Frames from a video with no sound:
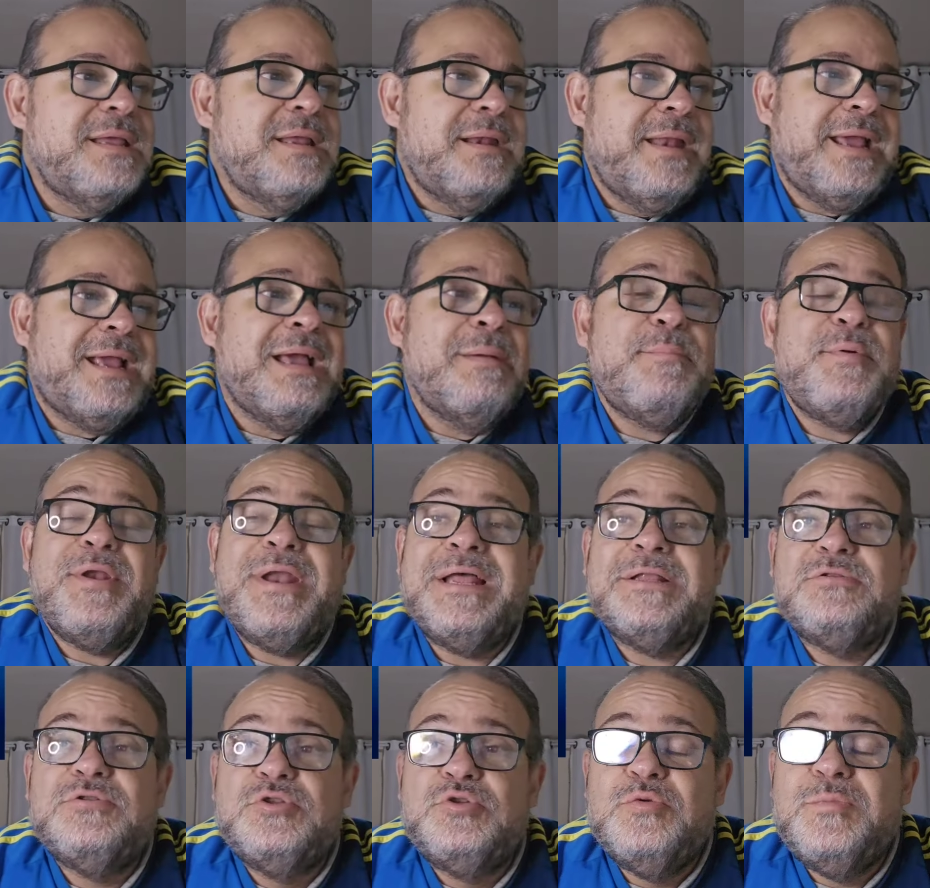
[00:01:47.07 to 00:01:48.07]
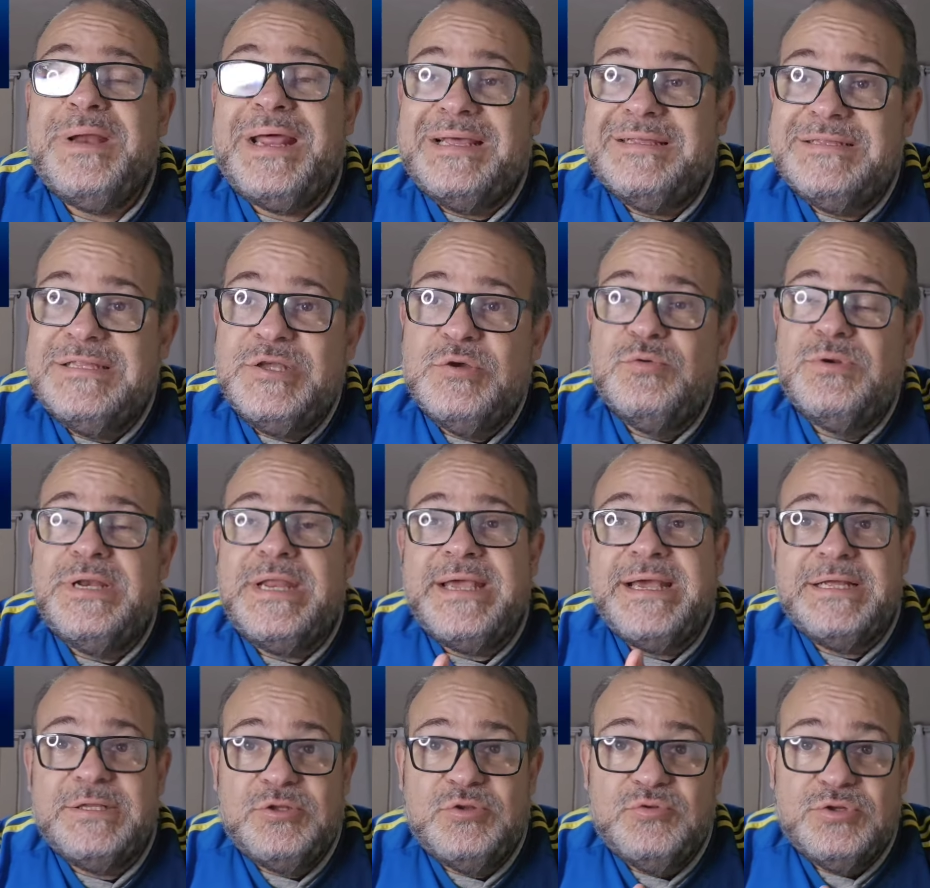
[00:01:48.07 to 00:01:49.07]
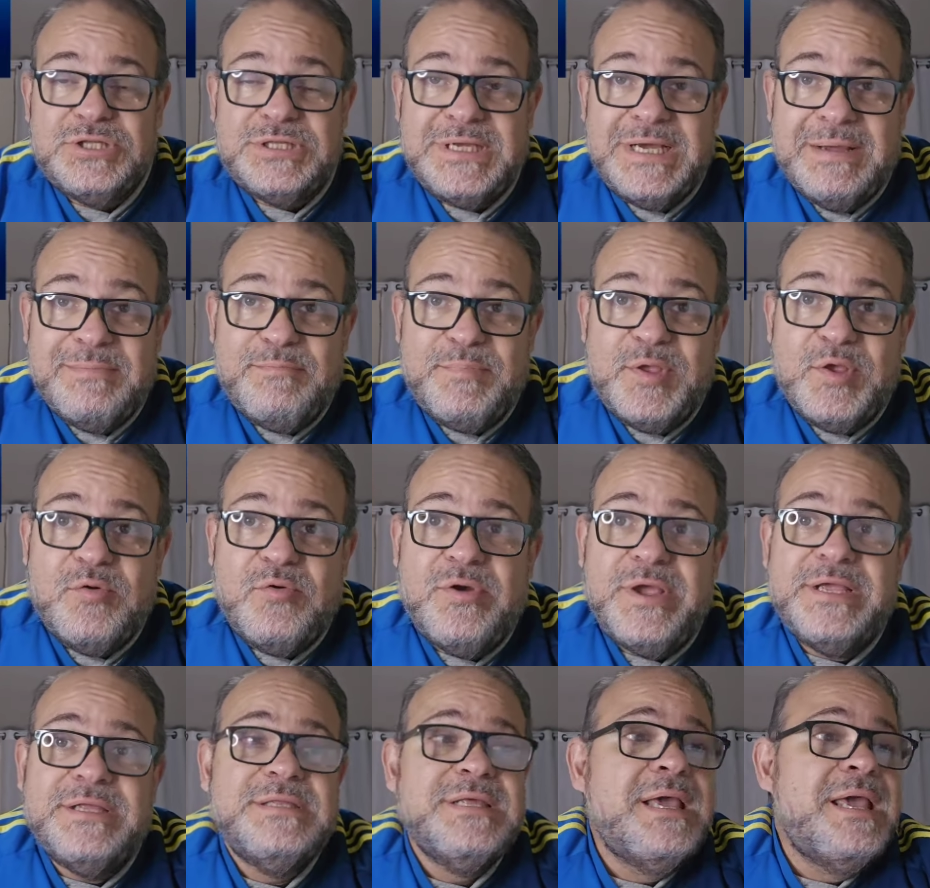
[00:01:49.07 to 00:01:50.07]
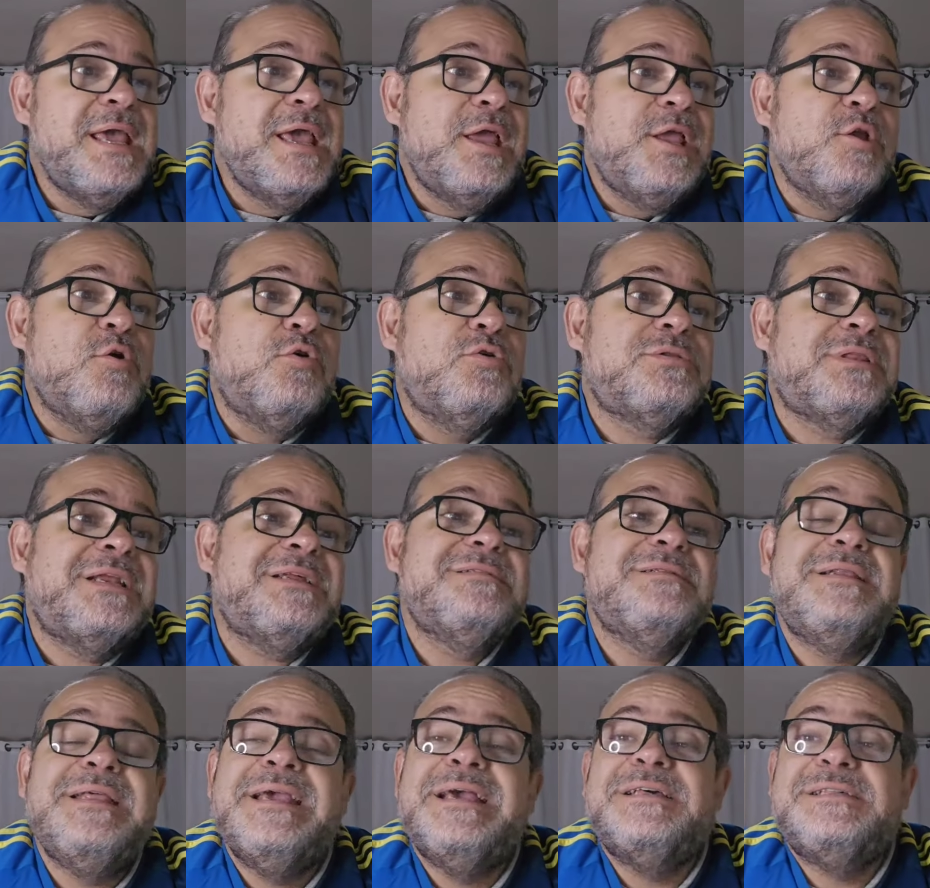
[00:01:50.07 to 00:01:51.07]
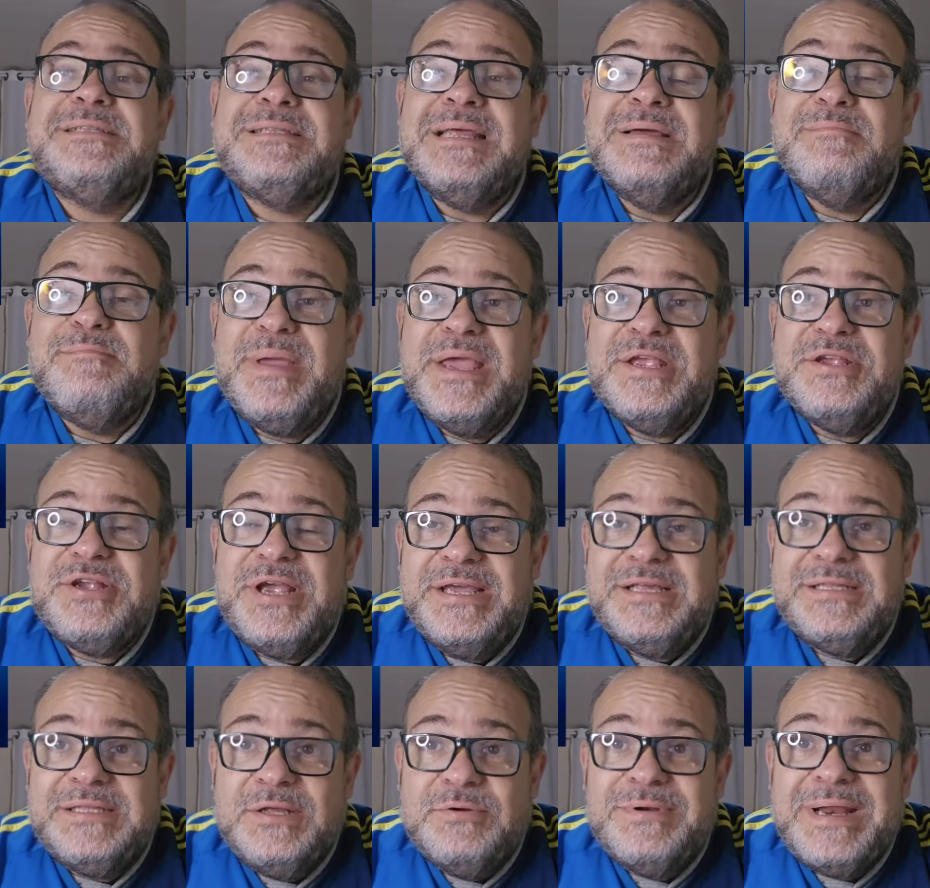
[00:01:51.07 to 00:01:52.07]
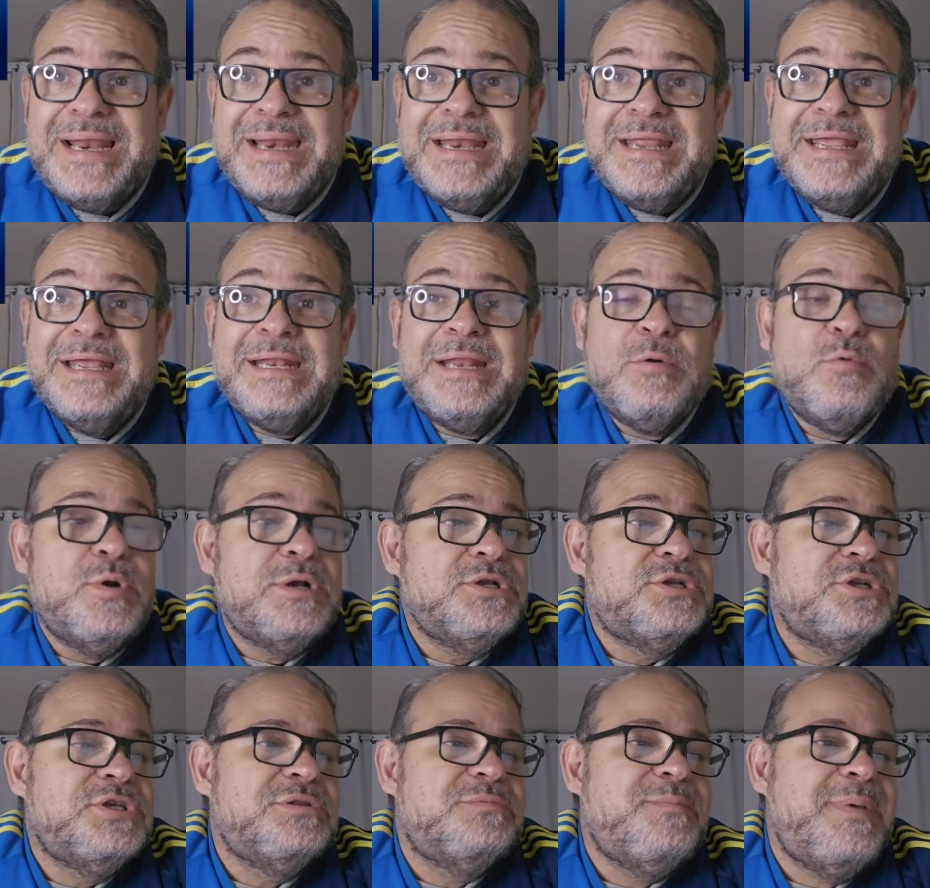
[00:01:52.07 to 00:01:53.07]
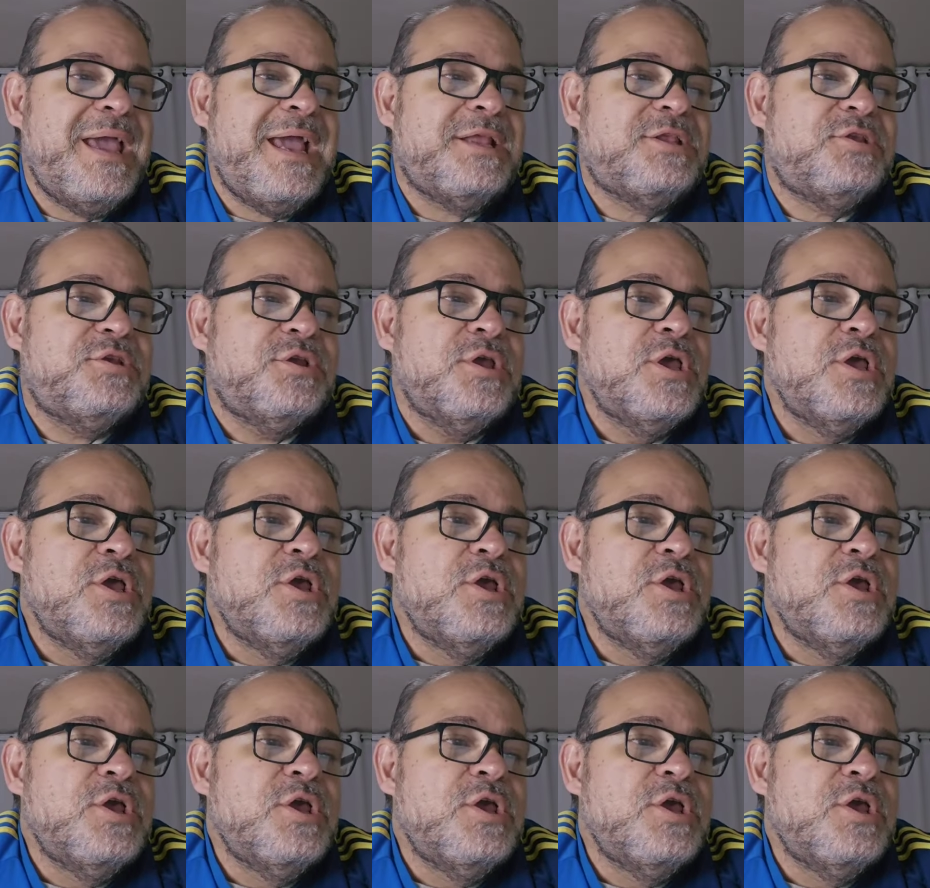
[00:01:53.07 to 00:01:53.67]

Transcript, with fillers: É, campeonatos do Brasil, Liga dos Campeões e outras ligas também já estão na linha da OneXBet.